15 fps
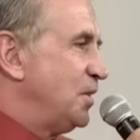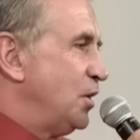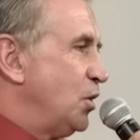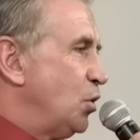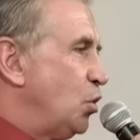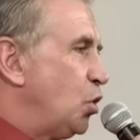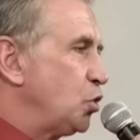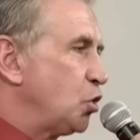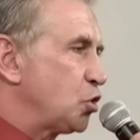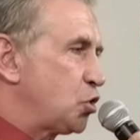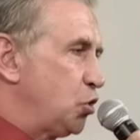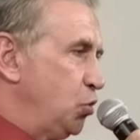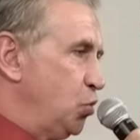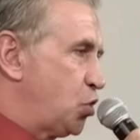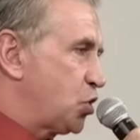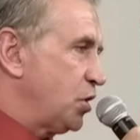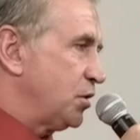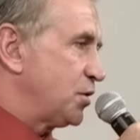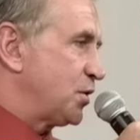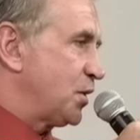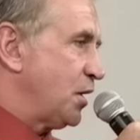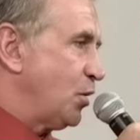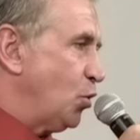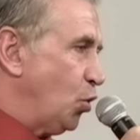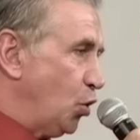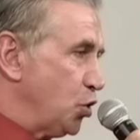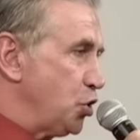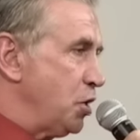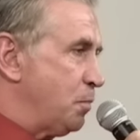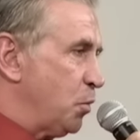Он ослушался,
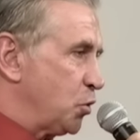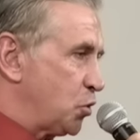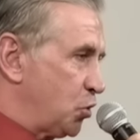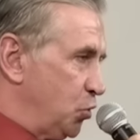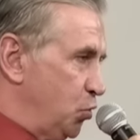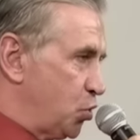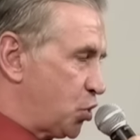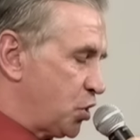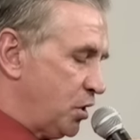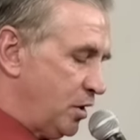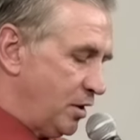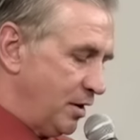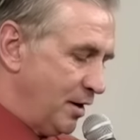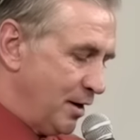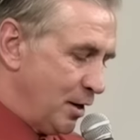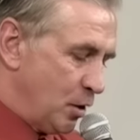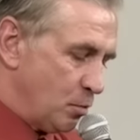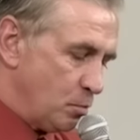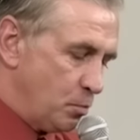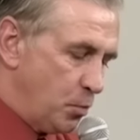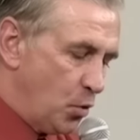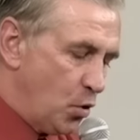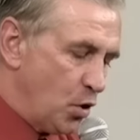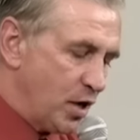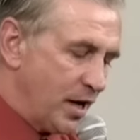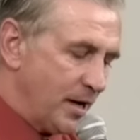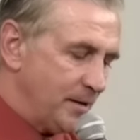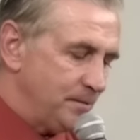он не послушал Бога.